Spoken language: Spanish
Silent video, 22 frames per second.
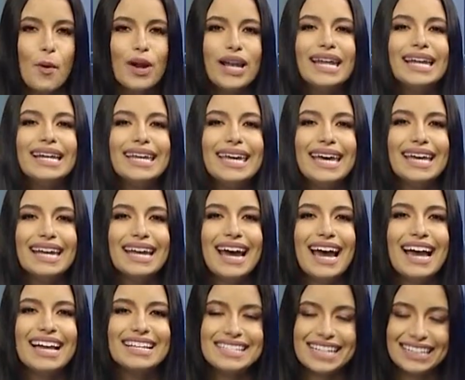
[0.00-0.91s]
Liliana
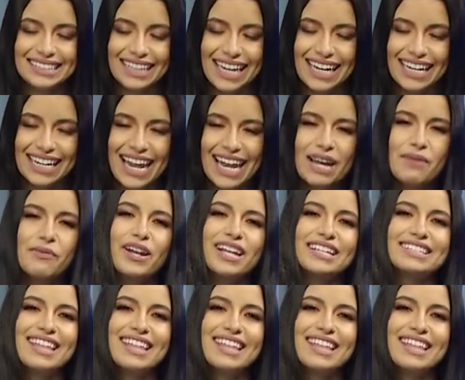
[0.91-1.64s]
Allende. Liliana, buenas